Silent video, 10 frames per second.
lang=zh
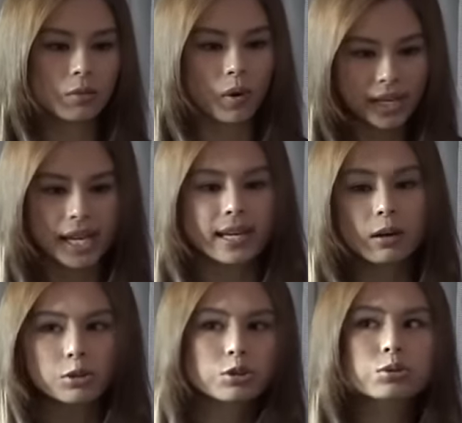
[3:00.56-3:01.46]
我也
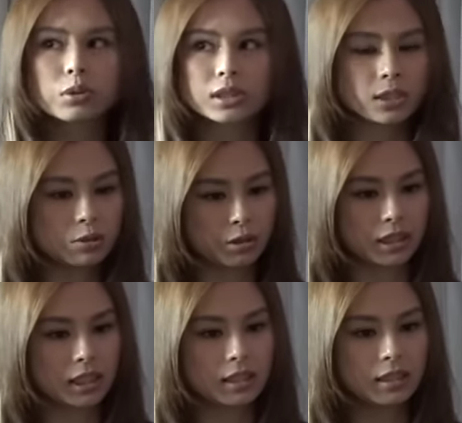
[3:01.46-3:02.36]
要去做这个决
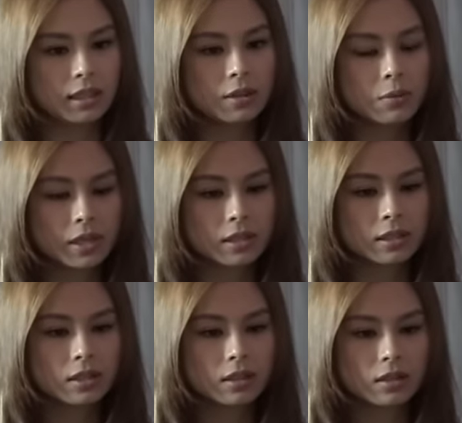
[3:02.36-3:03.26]
定，因为
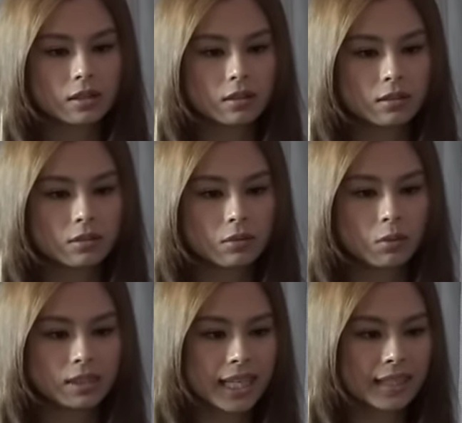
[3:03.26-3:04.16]

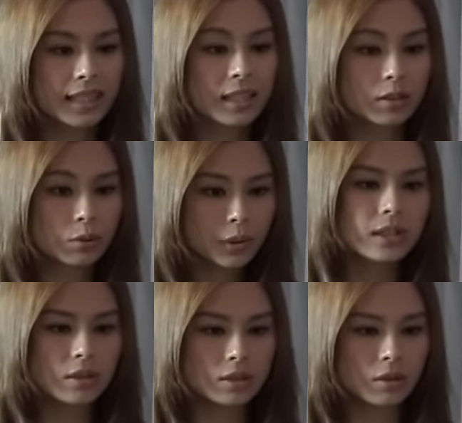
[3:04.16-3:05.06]
我在那个
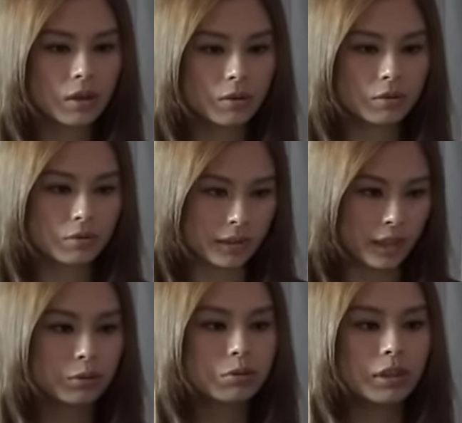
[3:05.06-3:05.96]
对的时候，我
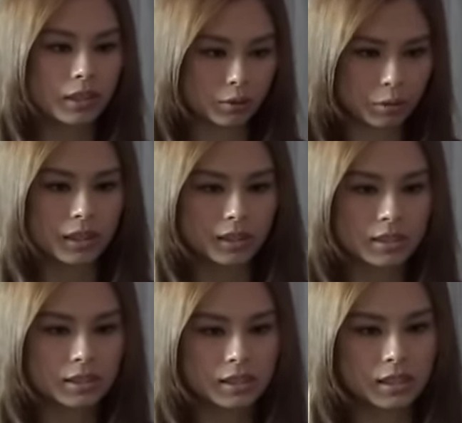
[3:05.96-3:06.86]
要做一个对的
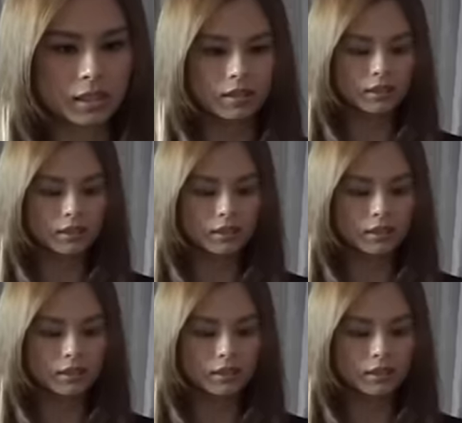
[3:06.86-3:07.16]
事情。